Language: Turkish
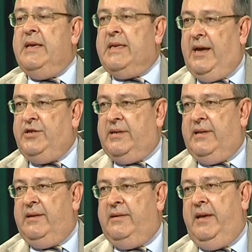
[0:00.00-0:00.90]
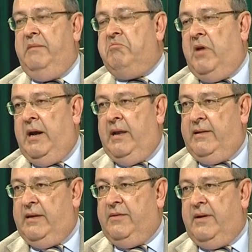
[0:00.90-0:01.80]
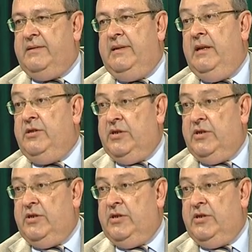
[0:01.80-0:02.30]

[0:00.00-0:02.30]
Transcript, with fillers: Gerçekten de alet edevatıyla,